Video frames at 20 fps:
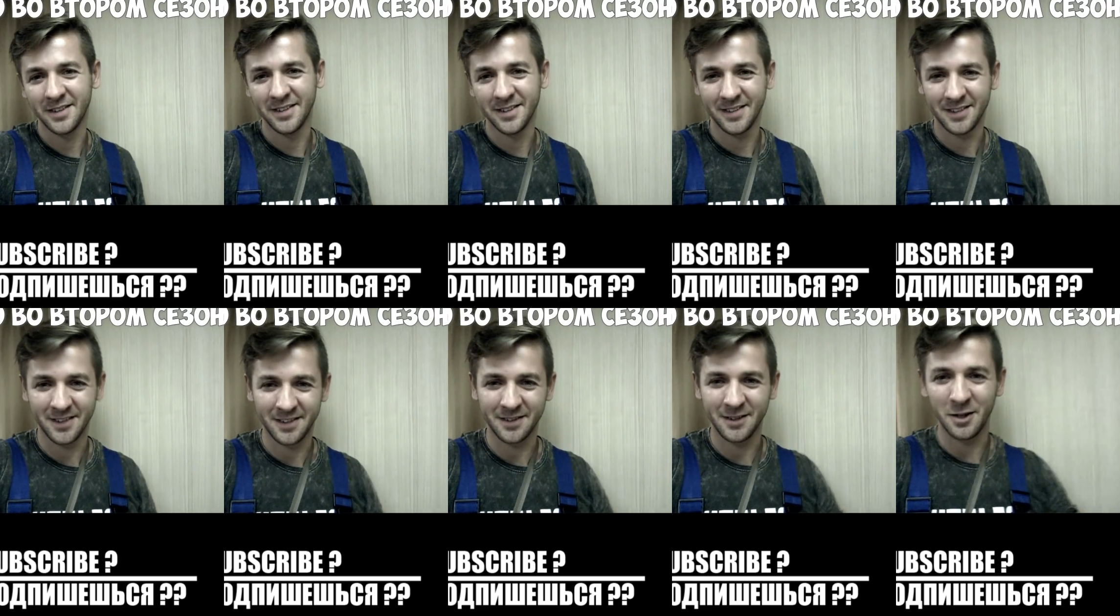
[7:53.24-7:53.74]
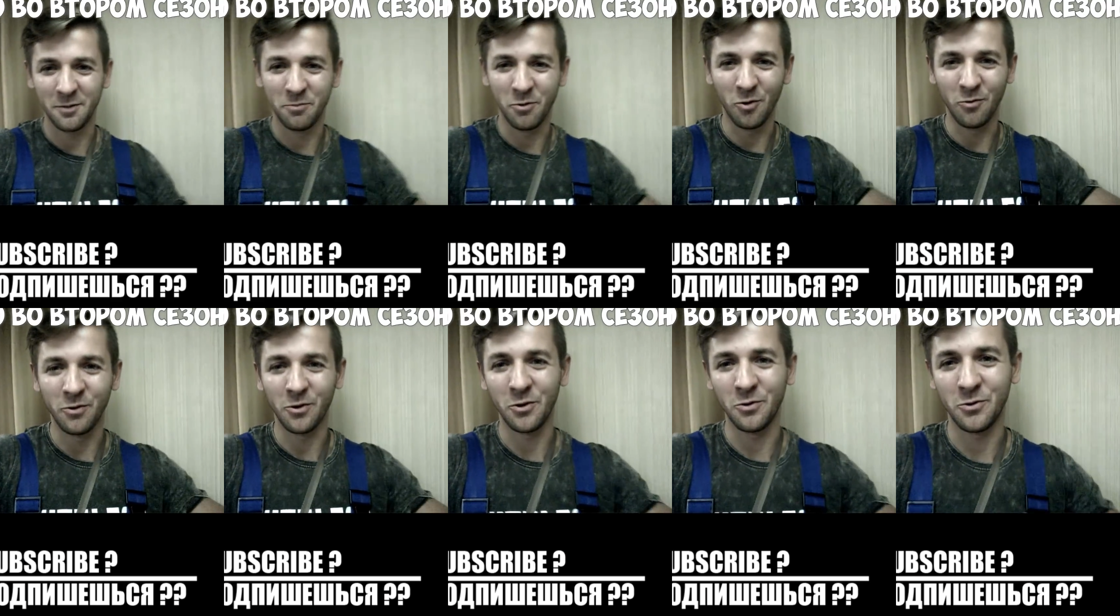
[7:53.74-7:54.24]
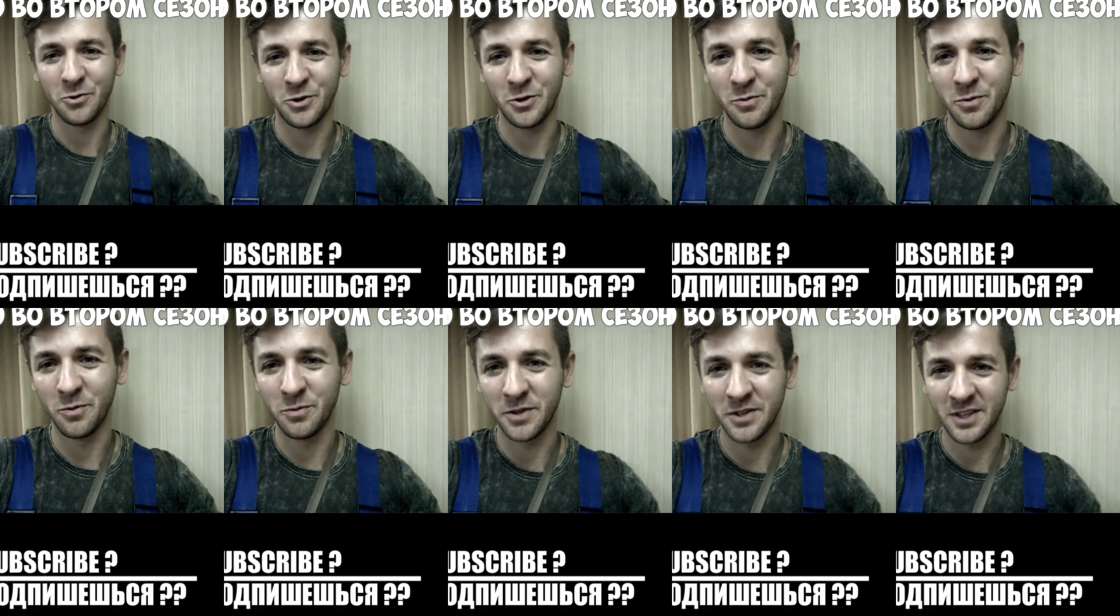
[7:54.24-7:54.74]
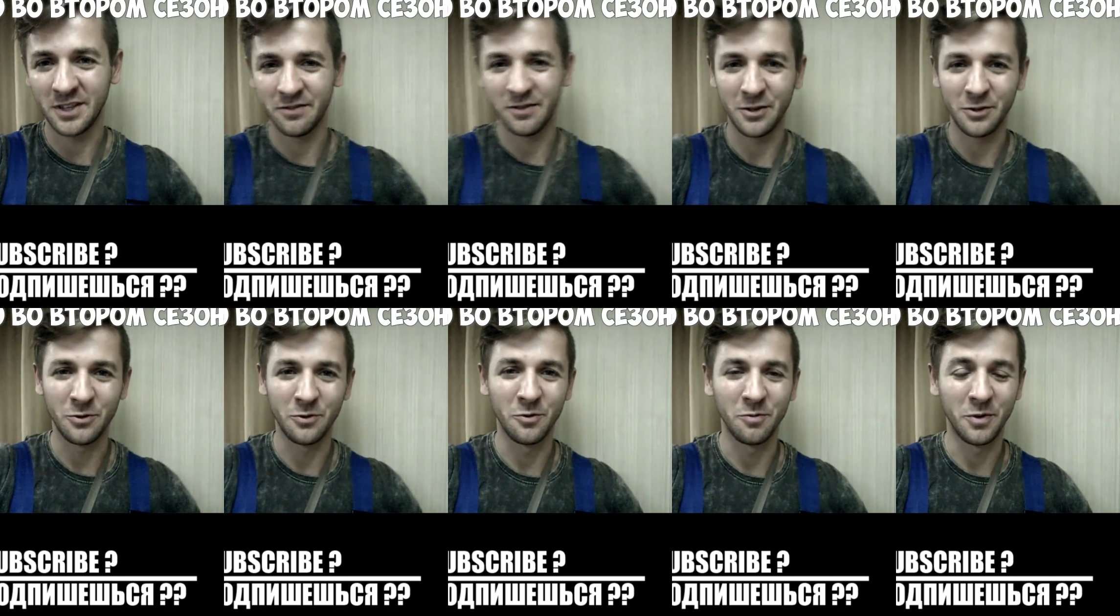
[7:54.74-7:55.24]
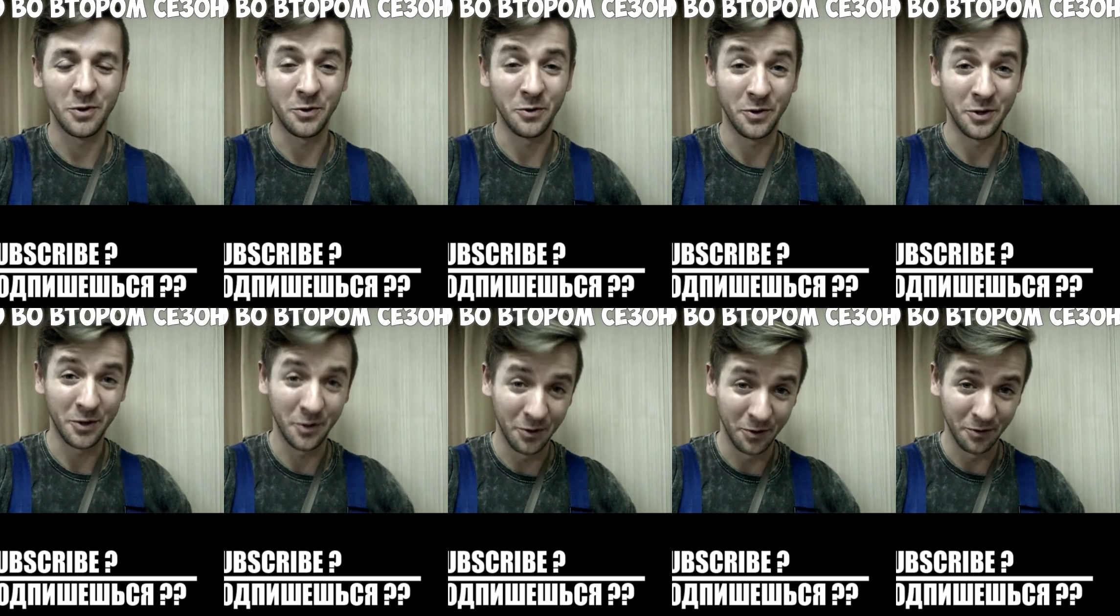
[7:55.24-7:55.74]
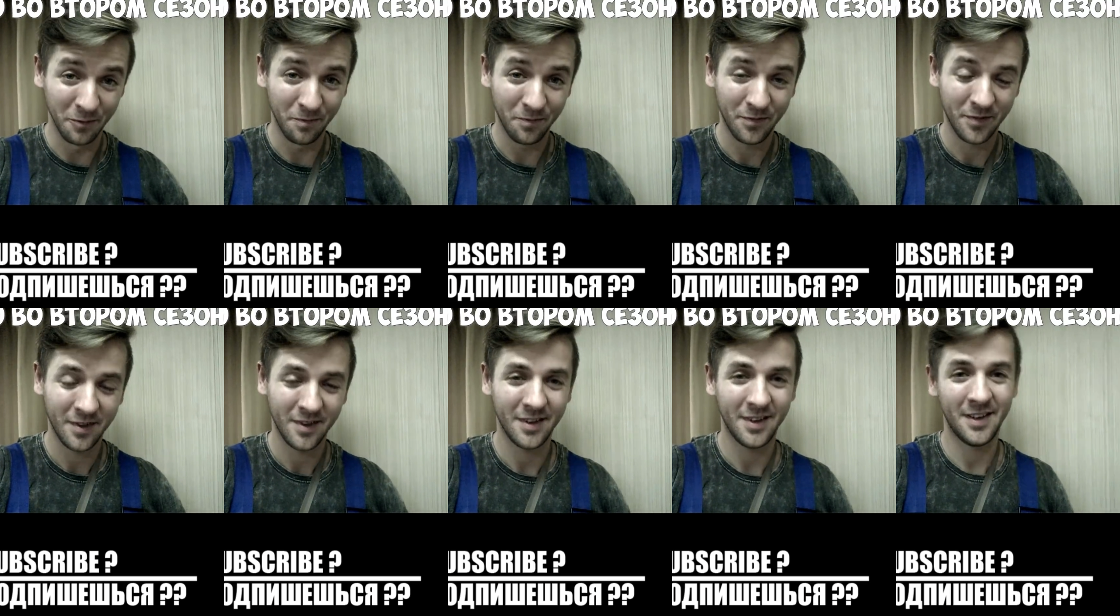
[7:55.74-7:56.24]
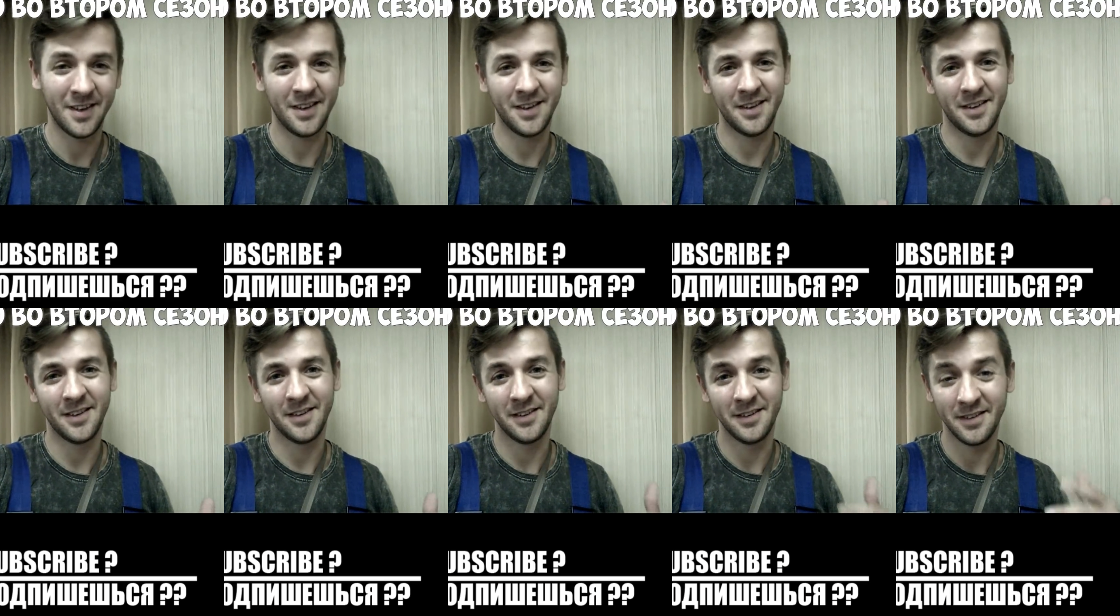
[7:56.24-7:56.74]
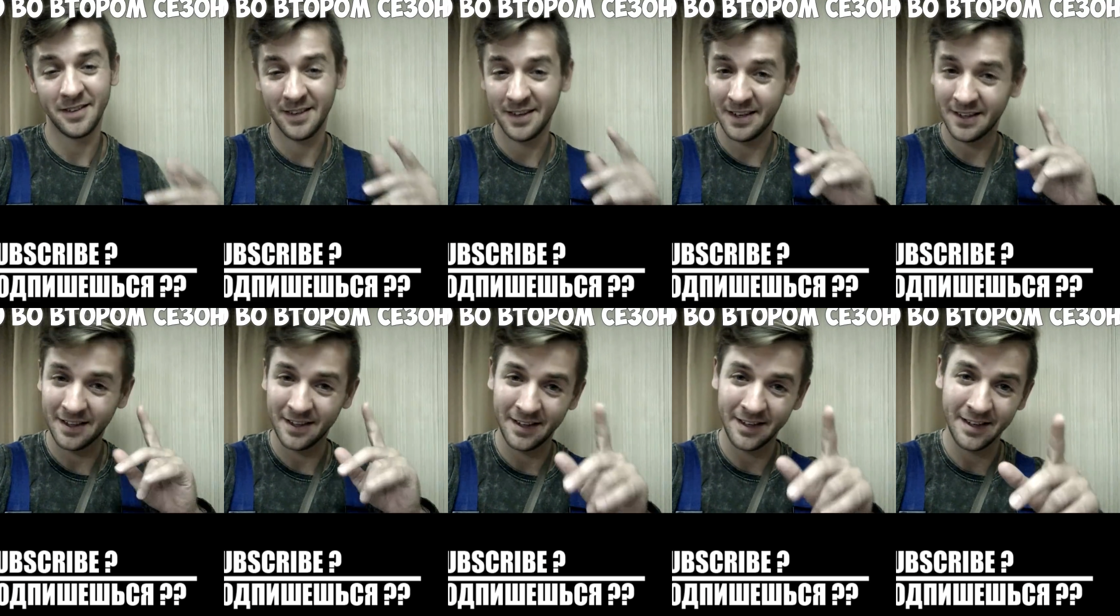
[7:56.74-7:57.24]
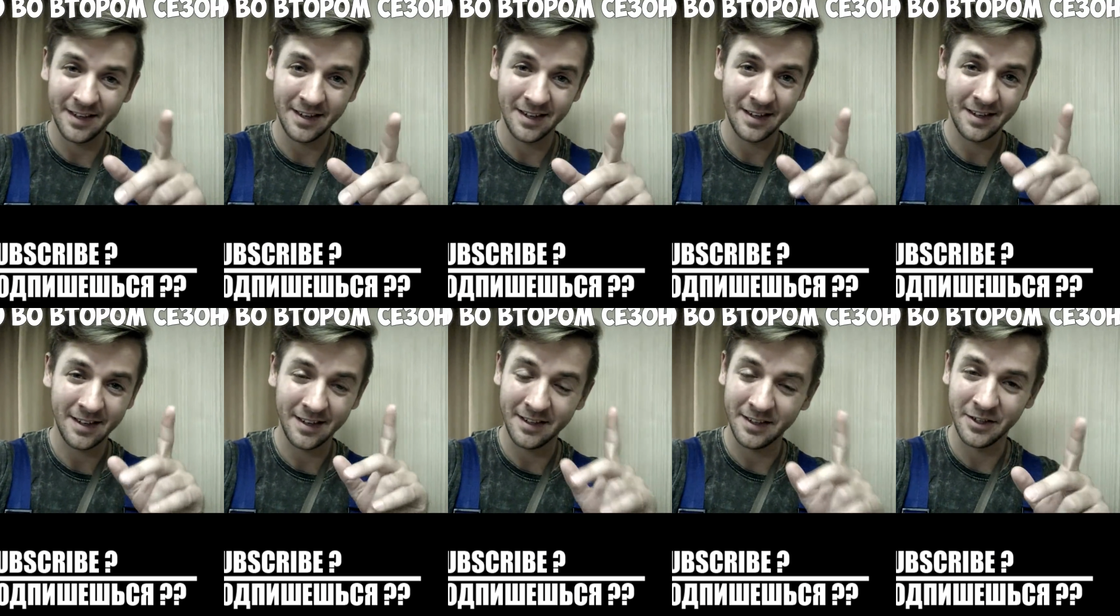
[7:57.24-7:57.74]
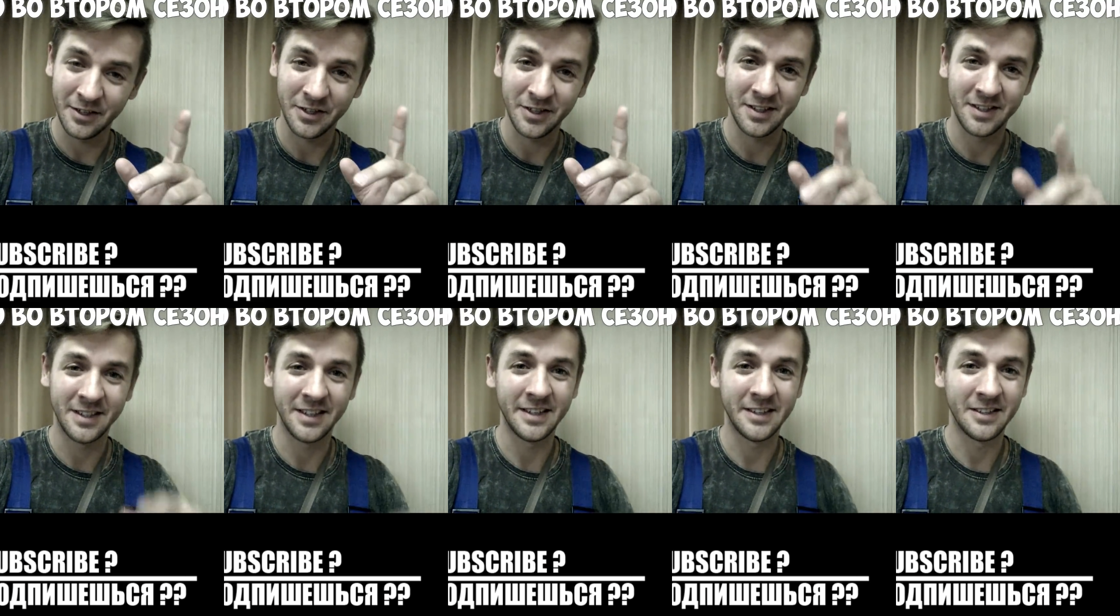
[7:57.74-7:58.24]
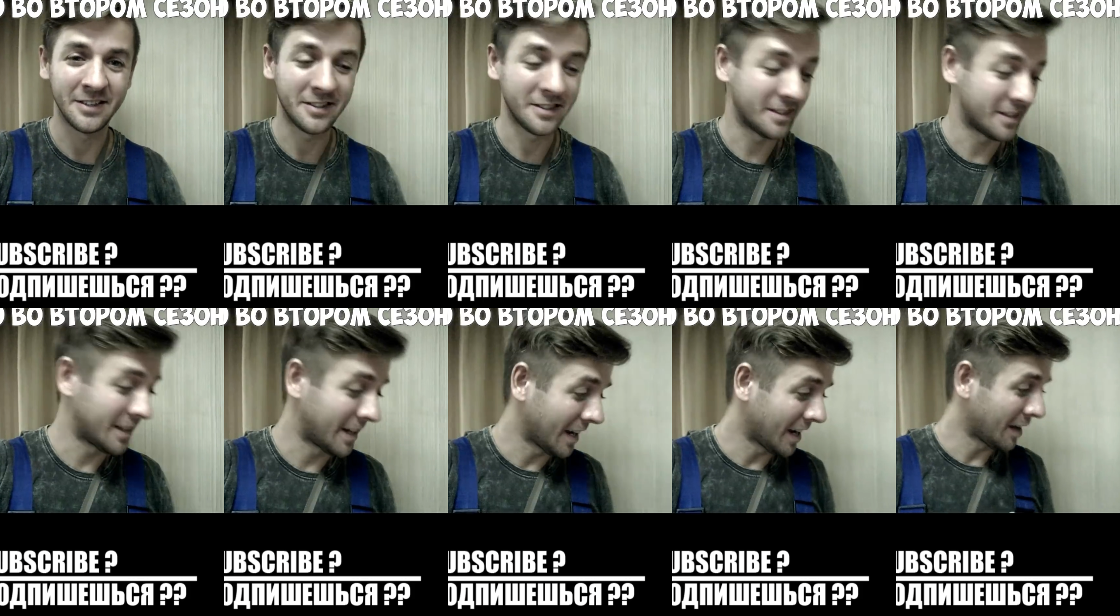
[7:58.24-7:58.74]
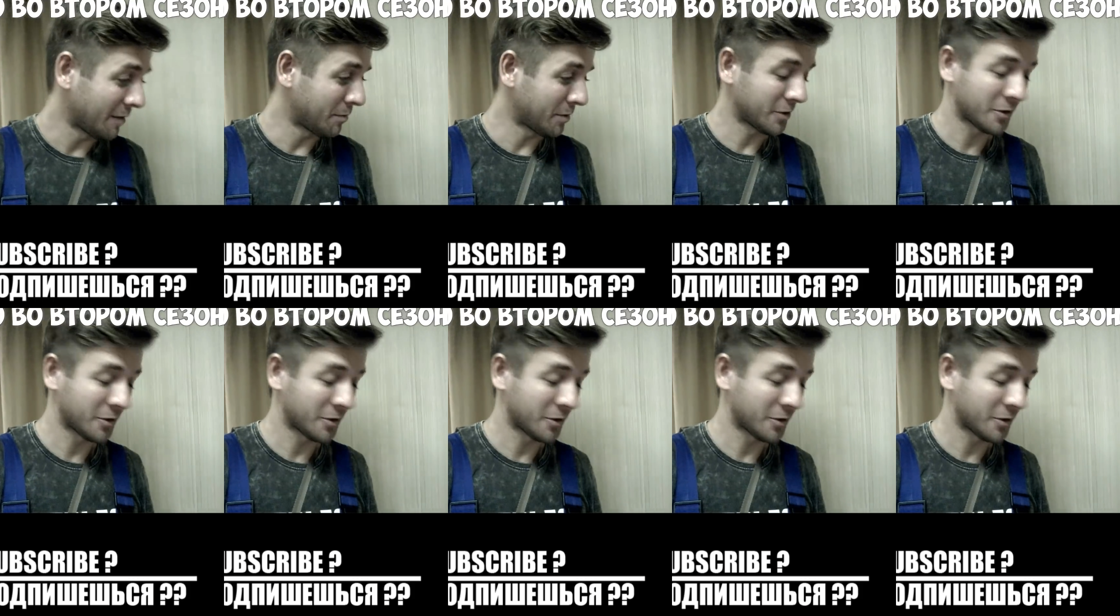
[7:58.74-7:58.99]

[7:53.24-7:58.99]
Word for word: и сказал повару, чтобы он мне завернул мою еду. И это я, конечно, сделал не зря,